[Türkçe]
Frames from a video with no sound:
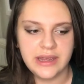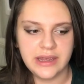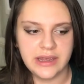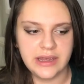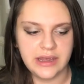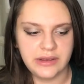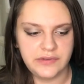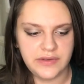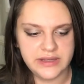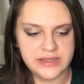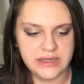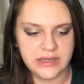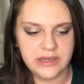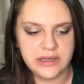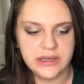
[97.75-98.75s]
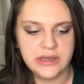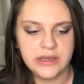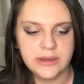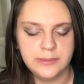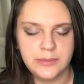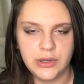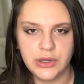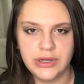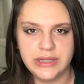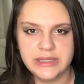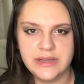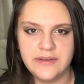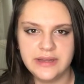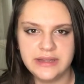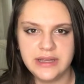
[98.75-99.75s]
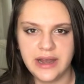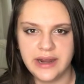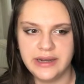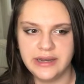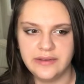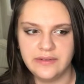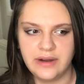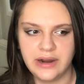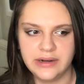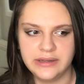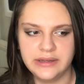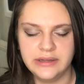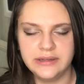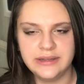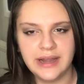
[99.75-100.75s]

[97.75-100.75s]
e, fizik, biyoloji ve tarih vardı.